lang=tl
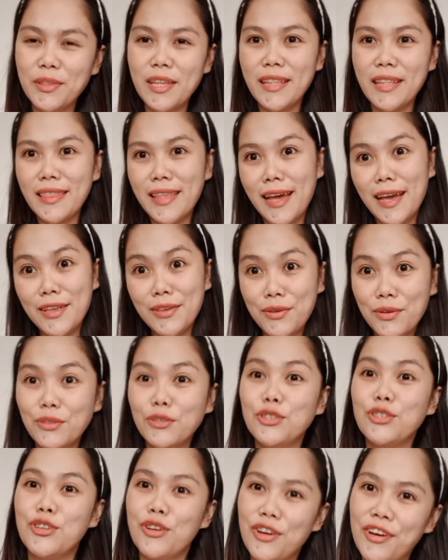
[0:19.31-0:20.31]
Tandaan nyo,
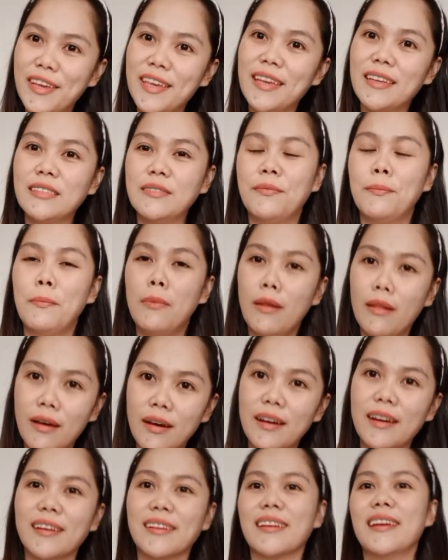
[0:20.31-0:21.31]
Joya's
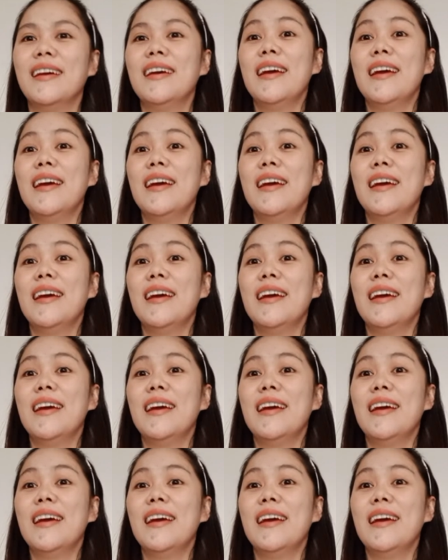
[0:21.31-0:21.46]
Vlog.